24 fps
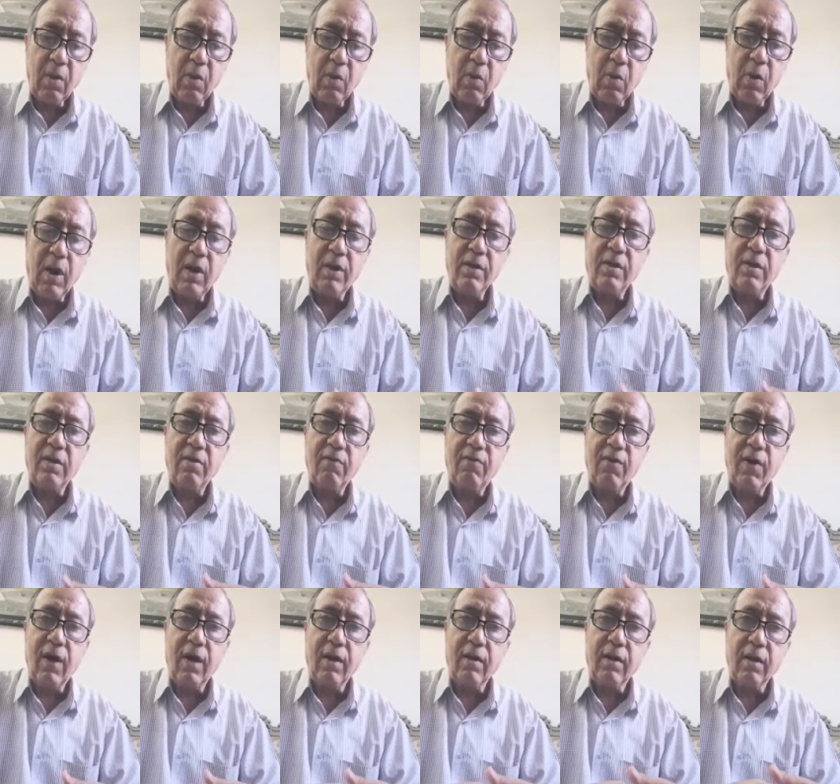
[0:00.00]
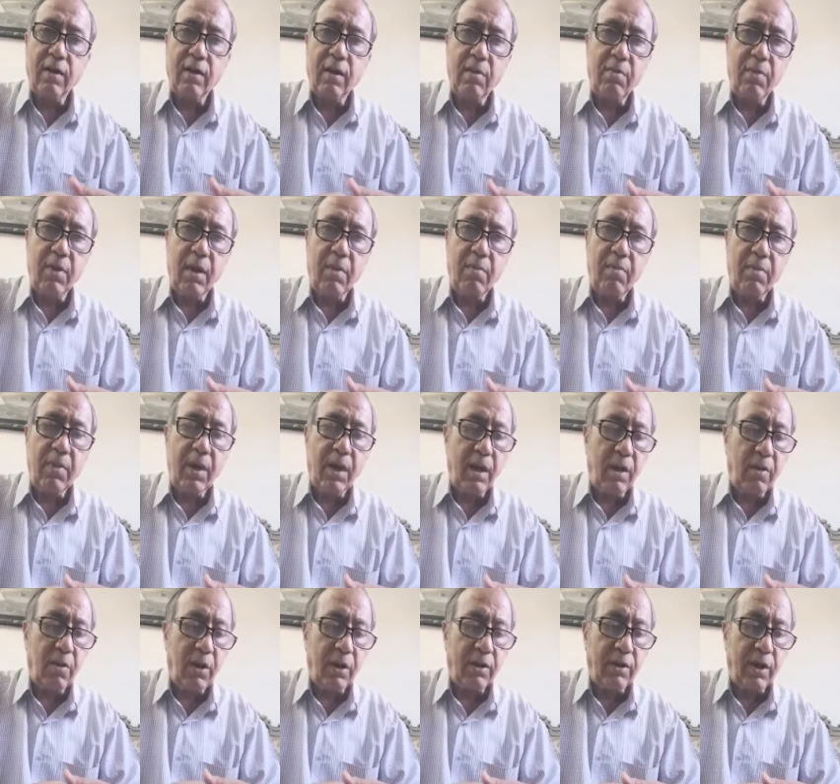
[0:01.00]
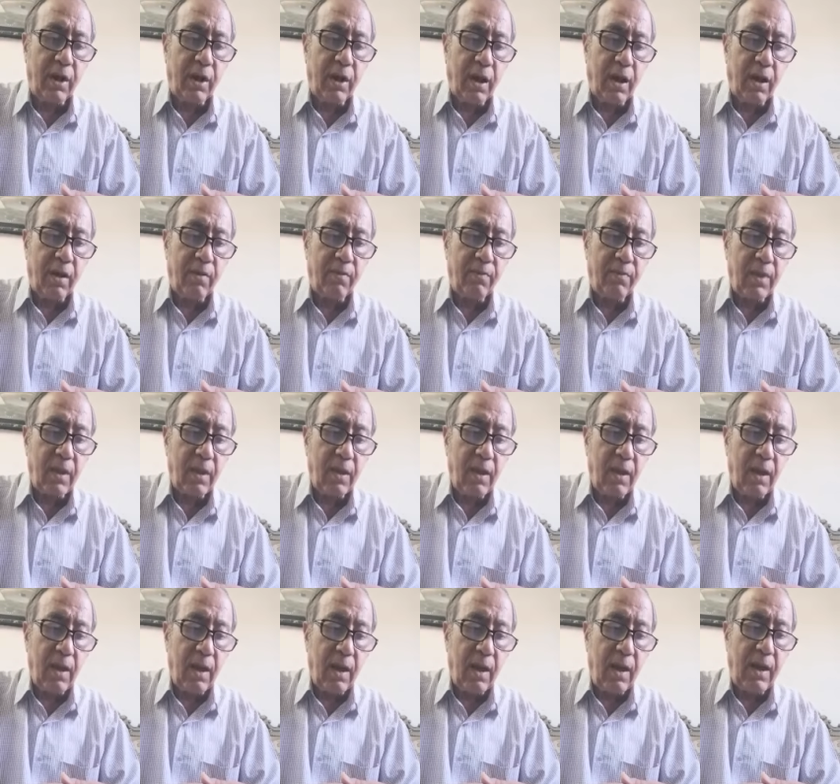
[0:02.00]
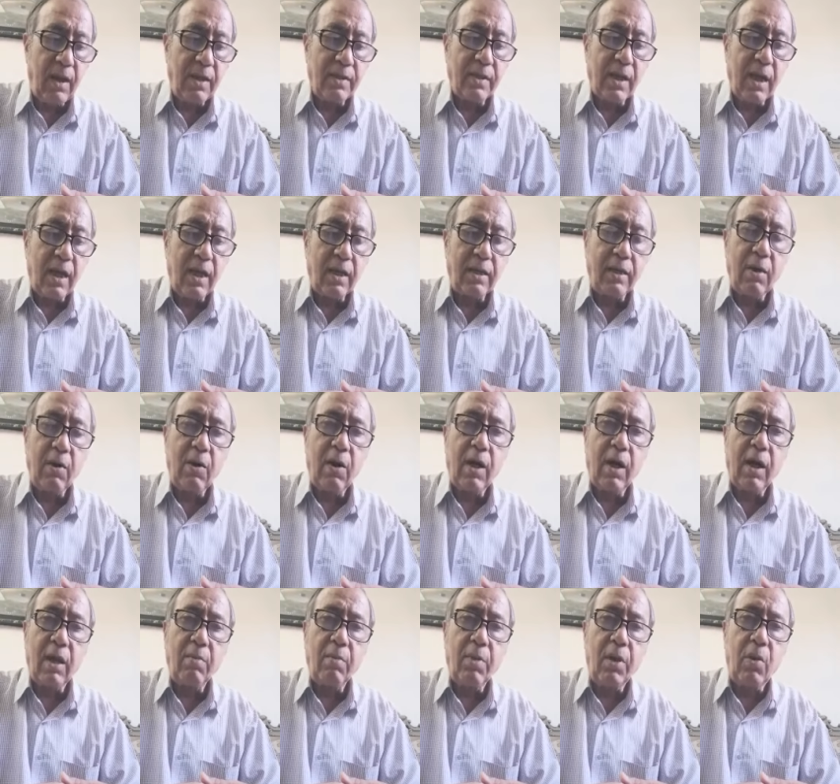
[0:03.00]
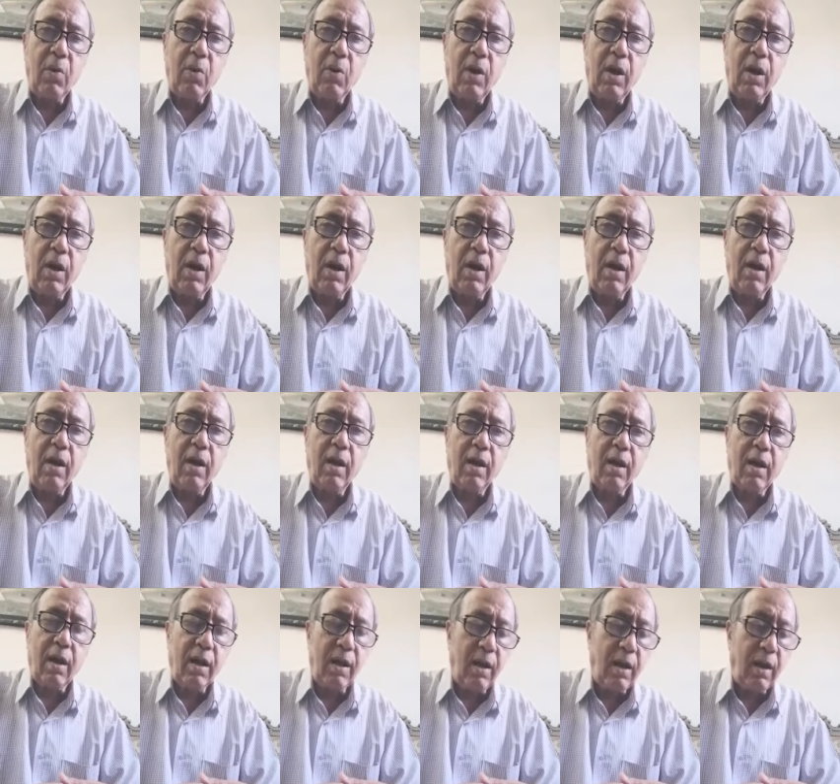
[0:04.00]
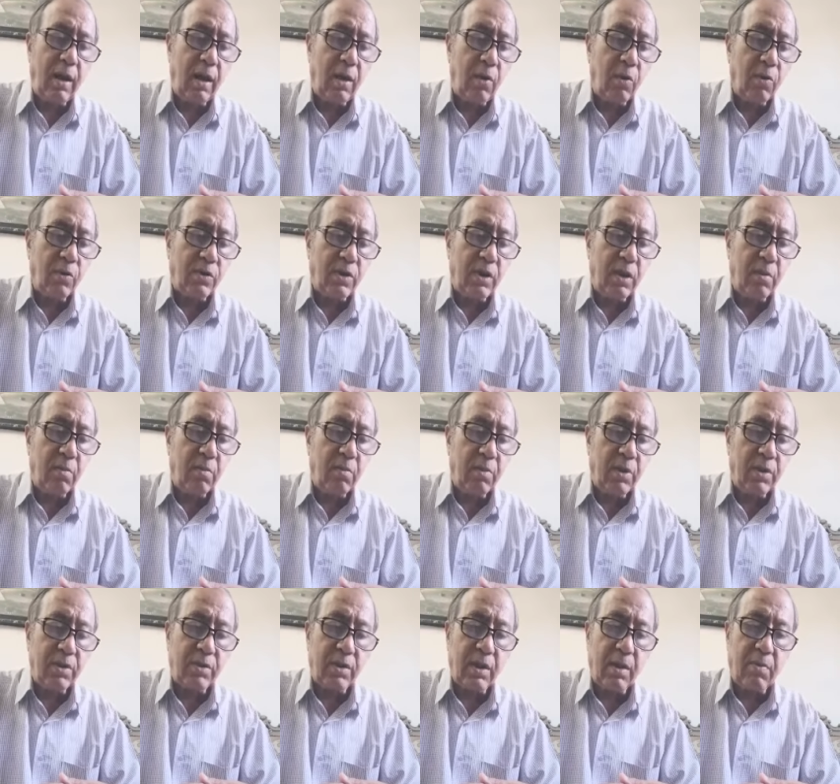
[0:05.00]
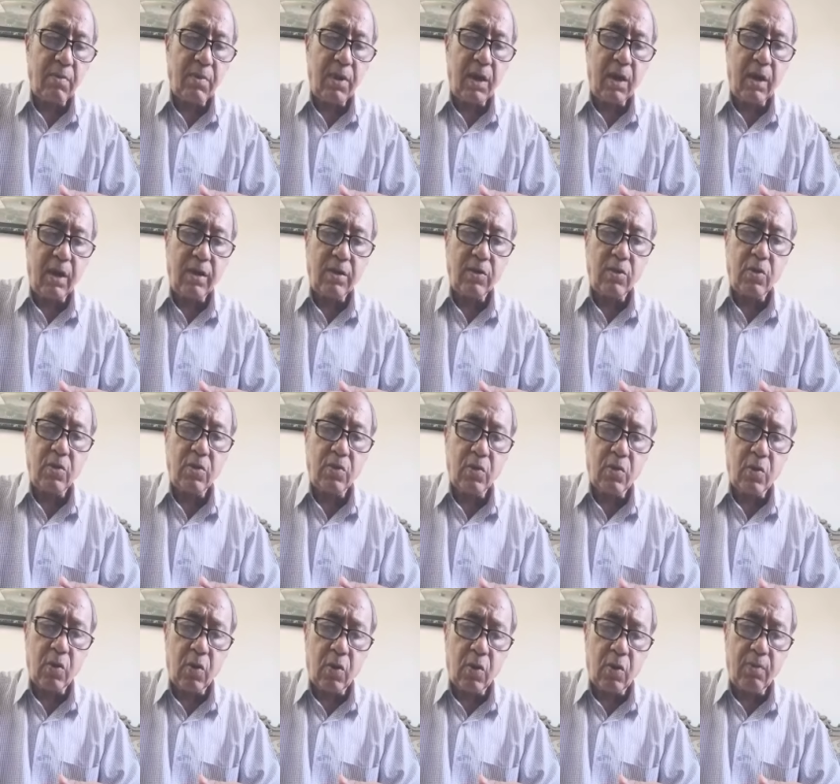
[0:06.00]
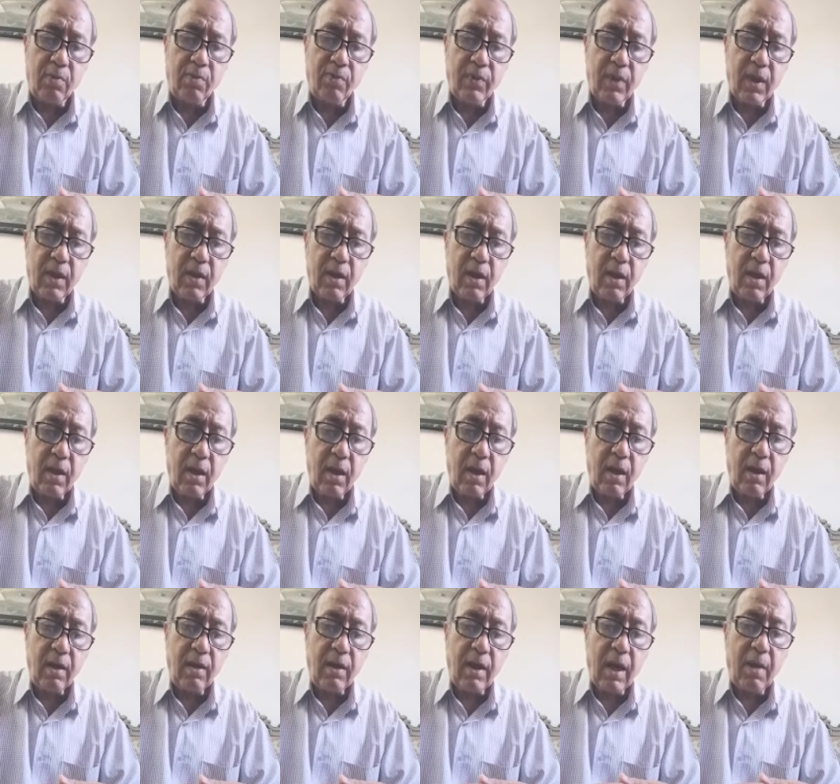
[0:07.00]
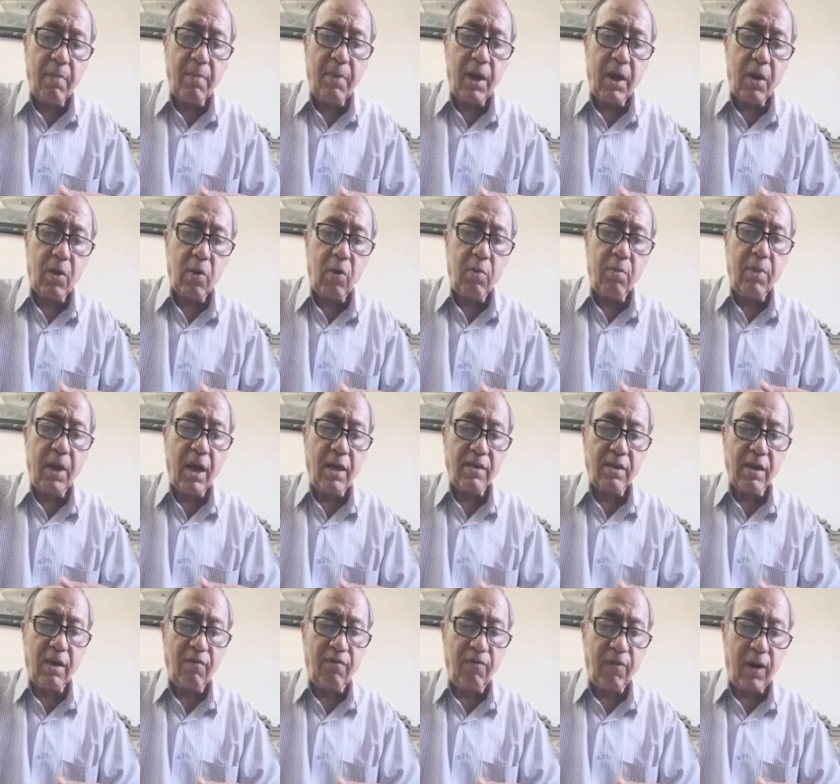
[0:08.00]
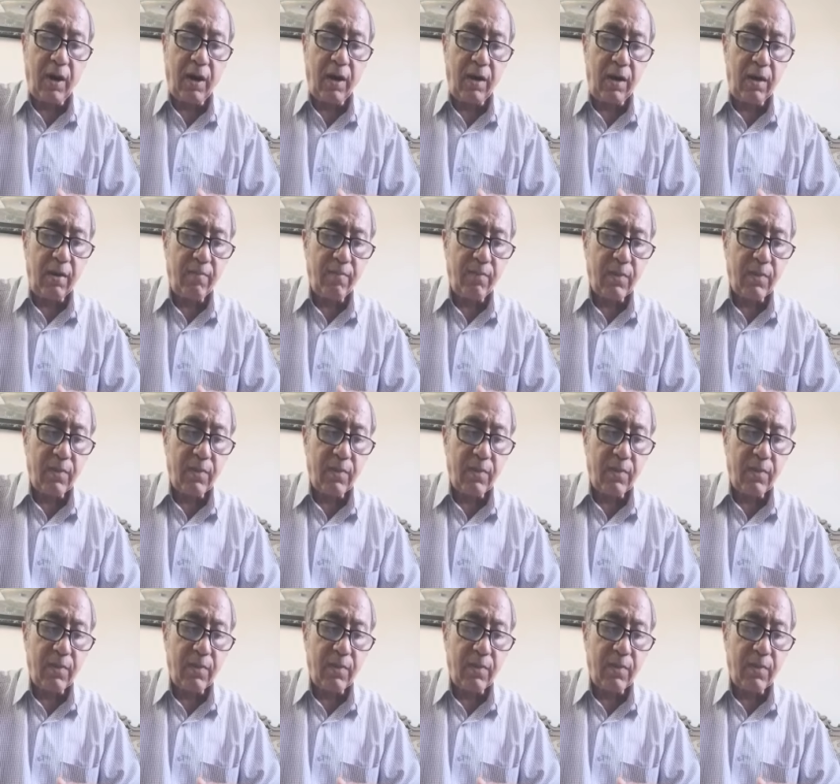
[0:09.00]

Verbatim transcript: والاستفادة ضمنا من نواتجها لذا يتواجد بكل خلية جسيم بنسميه ليزوزوم ده بيقوم بهذا الفعل